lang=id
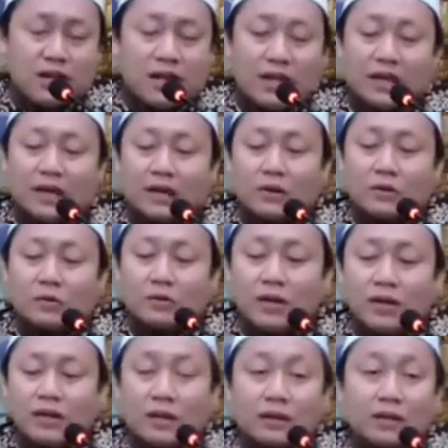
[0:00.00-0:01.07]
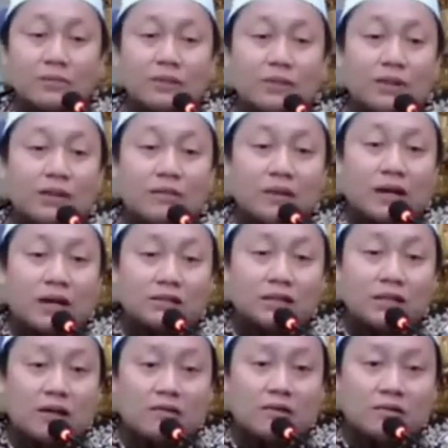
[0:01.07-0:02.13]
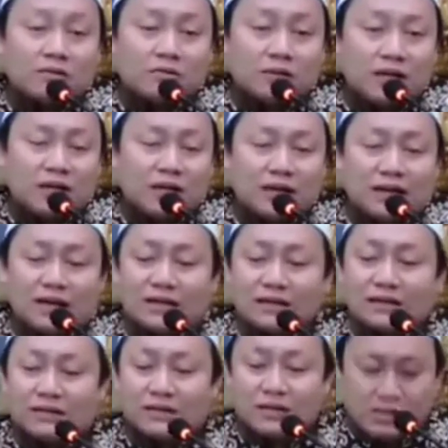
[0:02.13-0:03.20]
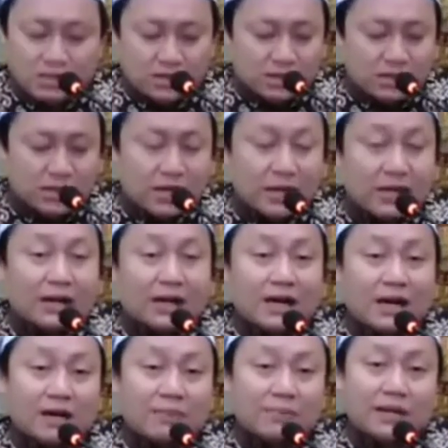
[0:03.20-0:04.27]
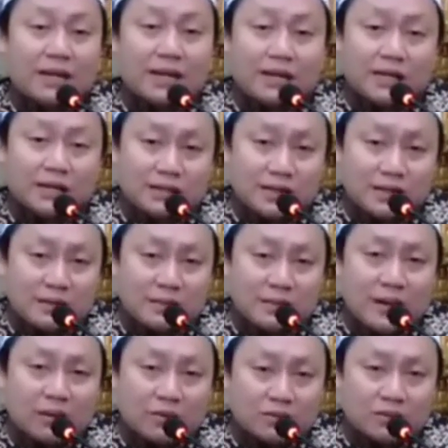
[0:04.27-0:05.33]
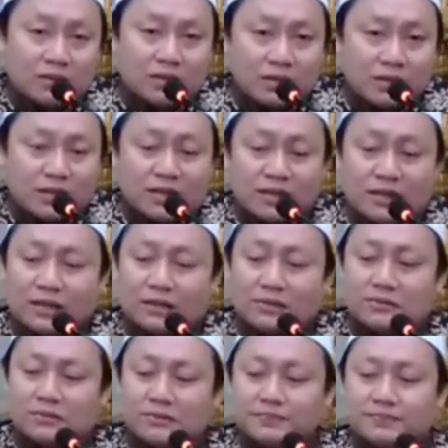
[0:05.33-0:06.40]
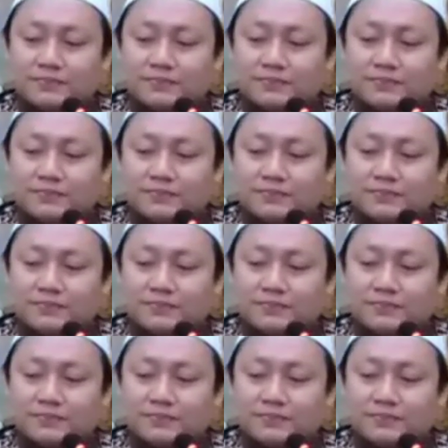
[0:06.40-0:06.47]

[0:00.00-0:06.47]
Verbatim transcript: yang kedua, kita berterima kasih lawan Tuhan. Dihilangkan penyakit dari di parut ini nah. Nah itu.